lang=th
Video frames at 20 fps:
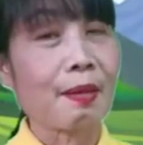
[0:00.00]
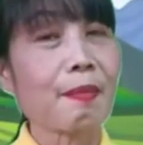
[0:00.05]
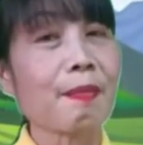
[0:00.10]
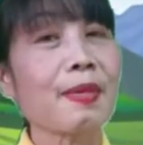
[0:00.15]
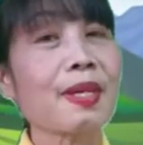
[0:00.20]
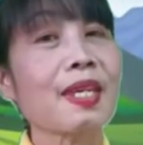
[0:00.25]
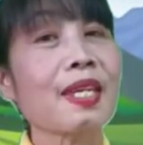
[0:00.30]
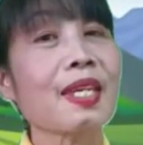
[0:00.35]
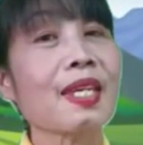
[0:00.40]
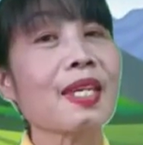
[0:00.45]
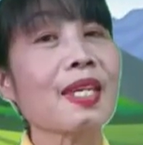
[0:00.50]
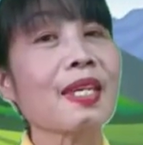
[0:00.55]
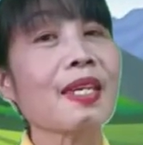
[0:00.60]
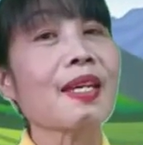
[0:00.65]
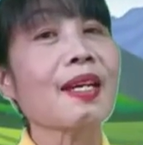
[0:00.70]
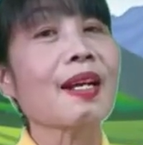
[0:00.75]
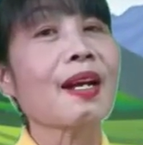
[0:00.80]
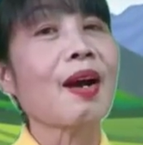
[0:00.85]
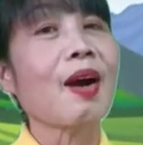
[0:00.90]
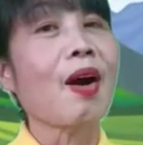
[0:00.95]
มี
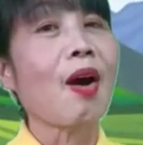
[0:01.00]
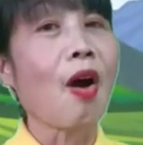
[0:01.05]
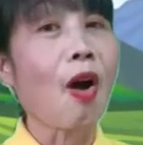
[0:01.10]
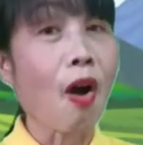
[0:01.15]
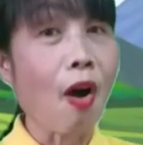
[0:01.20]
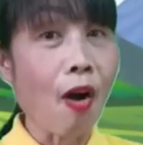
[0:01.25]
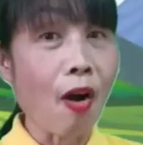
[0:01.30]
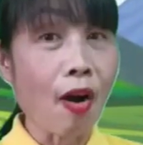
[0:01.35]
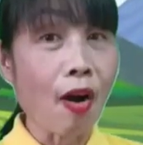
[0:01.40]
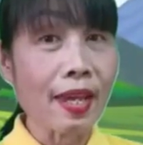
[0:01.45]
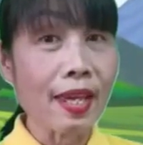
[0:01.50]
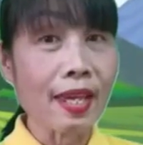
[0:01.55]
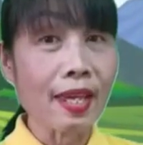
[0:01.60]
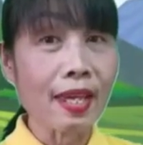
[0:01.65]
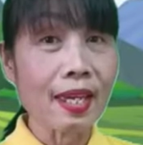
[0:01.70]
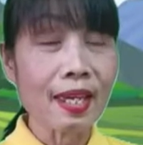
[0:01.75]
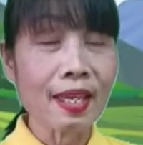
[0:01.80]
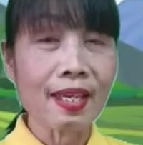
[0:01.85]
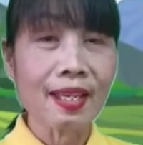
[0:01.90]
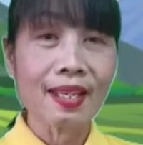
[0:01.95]
หอย
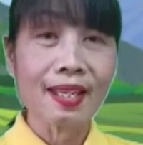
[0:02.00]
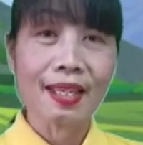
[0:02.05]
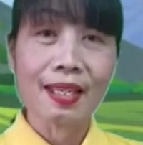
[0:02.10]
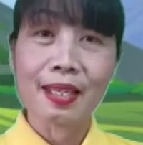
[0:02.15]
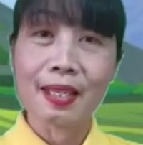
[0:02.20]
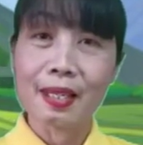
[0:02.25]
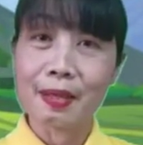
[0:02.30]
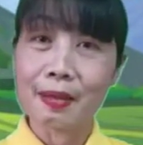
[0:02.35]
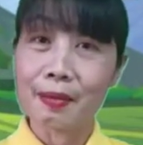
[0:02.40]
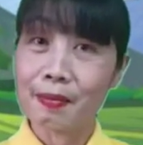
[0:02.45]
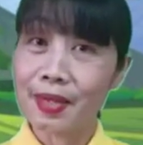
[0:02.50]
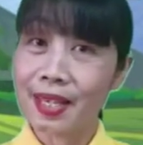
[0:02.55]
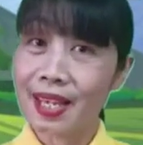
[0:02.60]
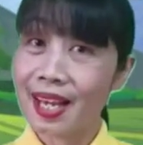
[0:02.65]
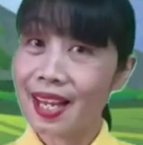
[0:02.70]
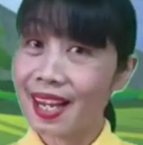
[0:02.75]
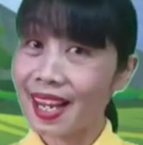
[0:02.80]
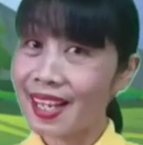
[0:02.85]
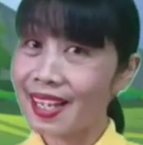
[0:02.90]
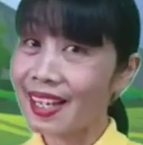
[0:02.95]
มี
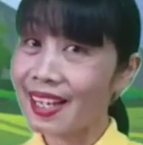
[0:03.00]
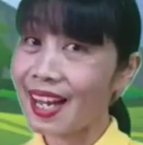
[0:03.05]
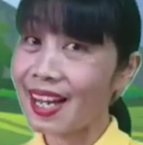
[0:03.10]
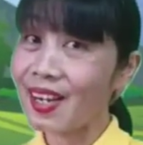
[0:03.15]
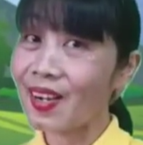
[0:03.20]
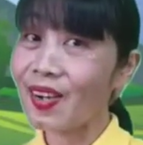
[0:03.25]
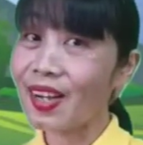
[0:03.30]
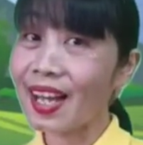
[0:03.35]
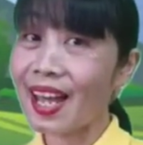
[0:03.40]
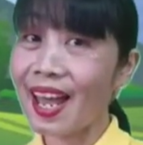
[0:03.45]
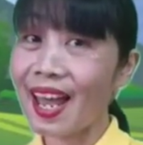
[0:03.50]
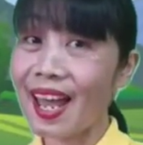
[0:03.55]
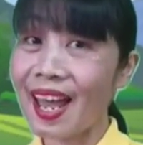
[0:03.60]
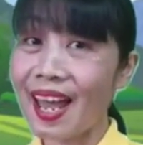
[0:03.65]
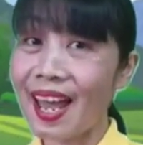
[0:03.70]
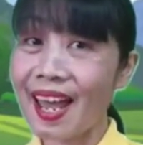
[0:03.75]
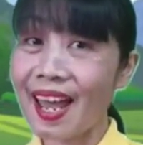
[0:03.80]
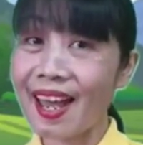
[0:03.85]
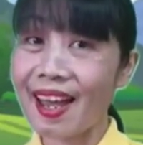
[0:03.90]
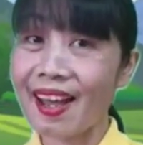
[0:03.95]
อะไรคะน้องแค
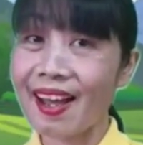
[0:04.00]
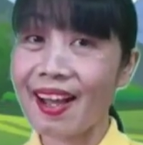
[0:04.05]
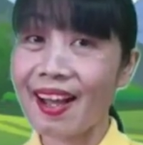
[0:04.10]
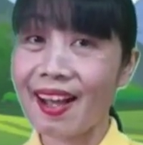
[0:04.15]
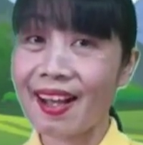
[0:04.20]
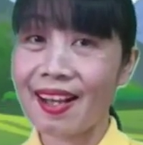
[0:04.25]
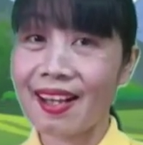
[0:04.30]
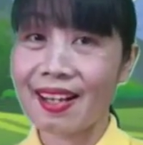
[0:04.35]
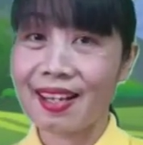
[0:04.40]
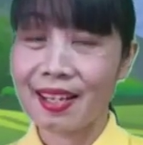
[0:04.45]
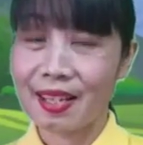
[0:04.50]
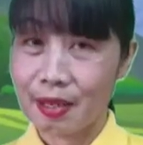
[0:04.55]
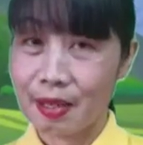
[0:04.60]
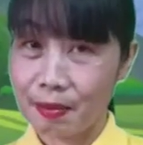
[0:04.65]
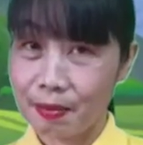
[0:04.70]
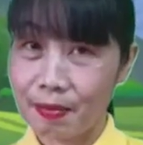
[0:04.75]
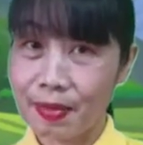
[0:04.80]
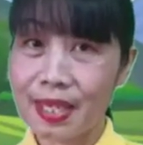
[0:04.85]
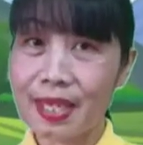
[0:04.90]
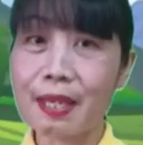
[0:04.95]
ร์
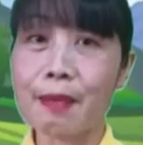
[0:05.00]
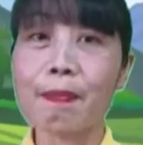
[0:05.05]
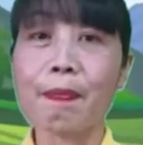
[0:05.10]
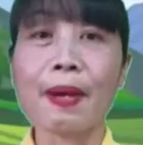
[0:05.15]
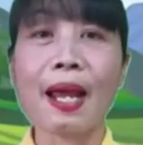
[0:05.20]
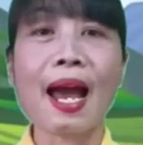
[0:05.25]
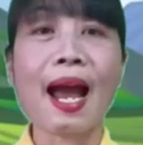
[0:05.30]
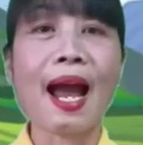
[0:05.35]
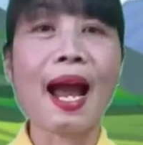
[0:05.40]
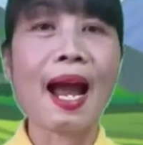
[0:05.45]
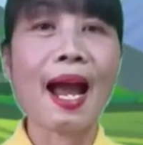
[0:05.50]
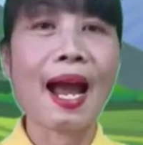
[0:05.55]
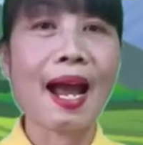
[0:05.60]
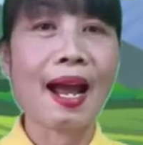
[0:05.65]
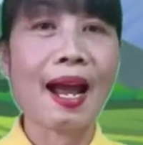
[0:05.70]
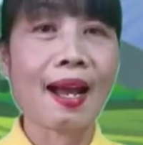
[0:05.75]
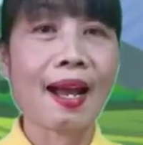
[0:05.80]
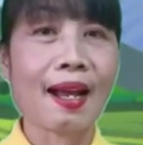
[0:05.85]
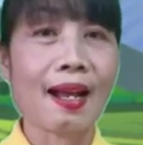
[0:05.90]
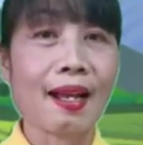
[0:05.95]
มีปลา
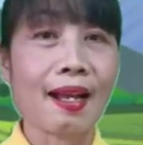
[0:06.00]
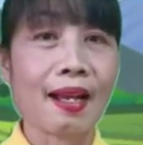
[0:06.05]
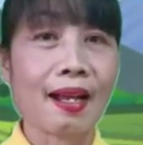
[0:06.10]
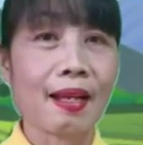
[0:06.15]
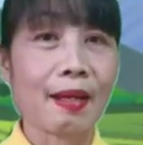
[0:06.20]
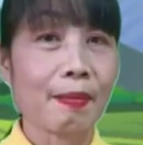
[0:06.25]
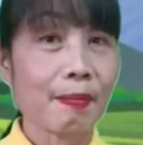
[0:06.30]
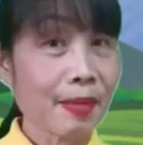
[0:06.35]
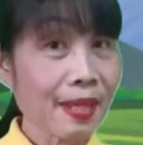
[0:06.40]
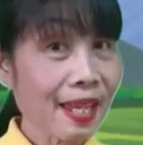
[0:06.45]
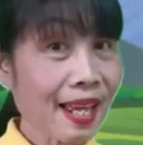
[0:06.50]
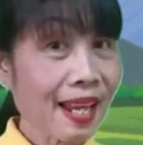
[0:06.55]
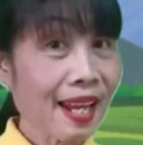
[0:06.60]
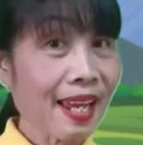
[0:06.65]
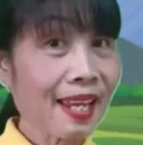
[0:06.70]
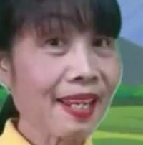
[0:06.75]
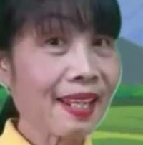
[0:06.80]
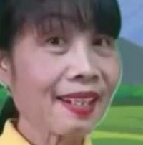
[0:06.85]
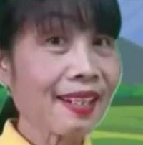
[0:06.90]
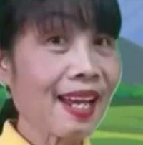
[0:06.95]
มีอะไร
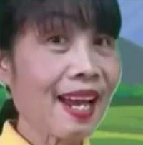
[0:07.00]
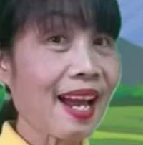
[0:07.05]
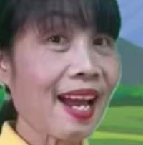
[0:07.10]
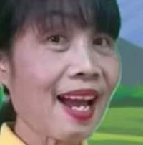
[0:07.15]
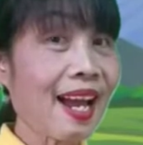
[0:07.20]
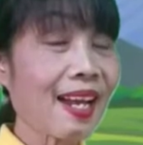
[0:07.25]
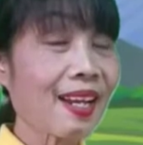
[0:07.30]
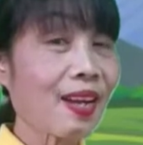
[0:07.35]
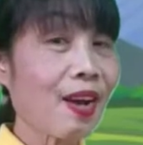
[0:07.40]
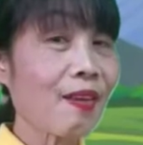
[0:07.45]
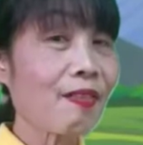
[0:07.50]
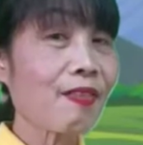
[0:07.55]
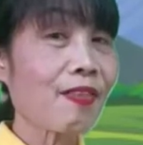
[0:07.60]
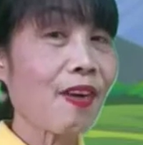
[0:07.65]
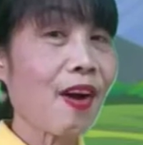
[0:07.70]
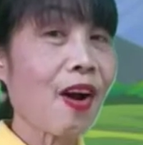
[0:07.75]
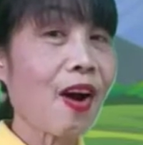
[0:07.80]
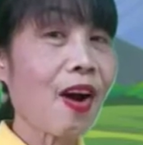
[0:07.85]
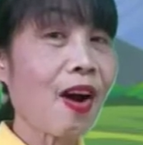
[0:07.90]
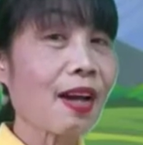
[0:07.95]
อีกนะน้องฟ
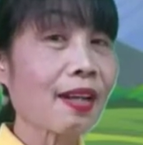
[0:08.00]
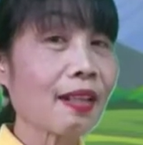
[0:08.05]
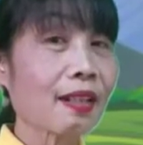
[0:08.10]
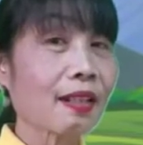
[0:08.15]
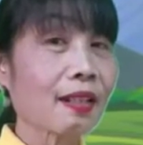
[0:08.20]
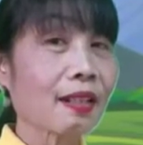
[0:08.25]
อส